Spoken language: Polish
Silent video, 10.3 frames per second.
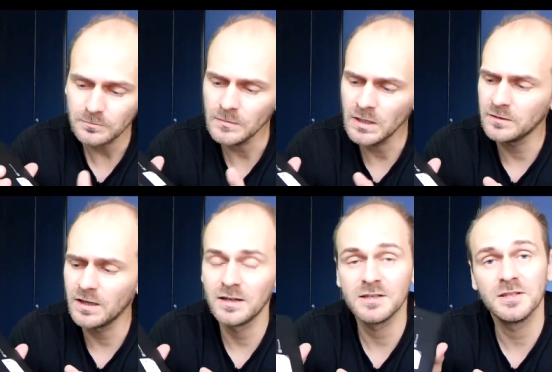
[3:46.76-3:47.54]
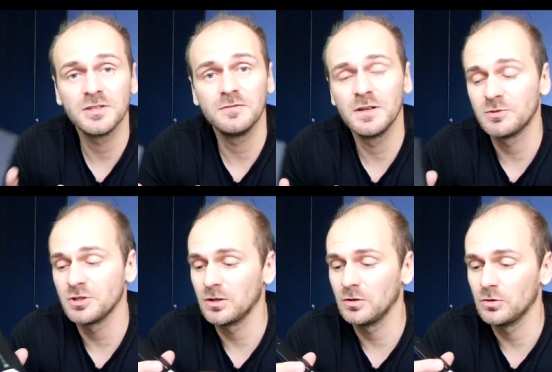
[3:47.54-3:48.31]
No ale ja zdecydowałem się
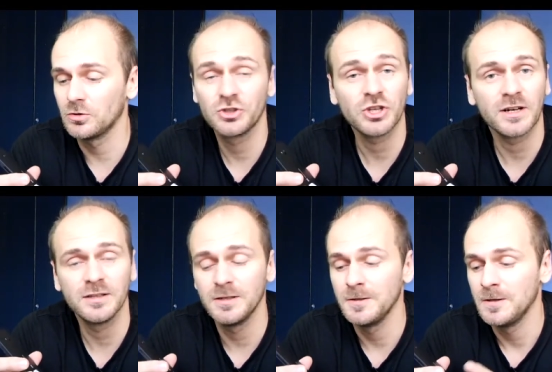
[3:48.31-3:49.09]
na kolor czarny,